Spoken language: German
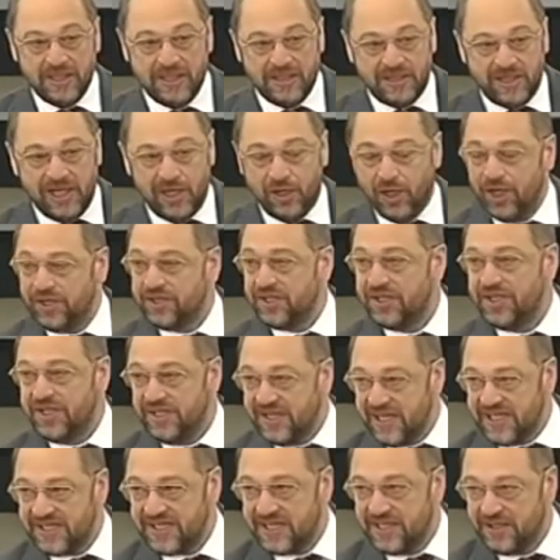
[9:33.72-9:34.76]
die leute die
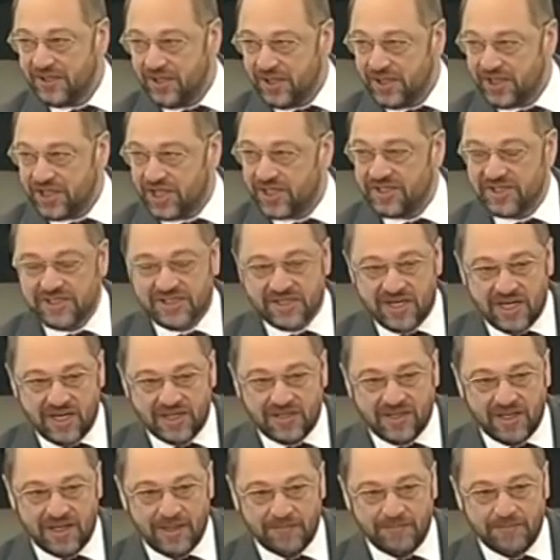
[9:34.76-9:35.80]
das in deutschland
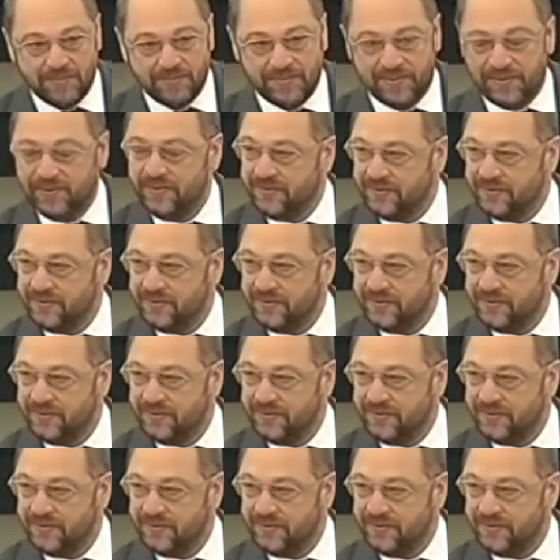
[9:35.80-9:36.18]
gesagt haben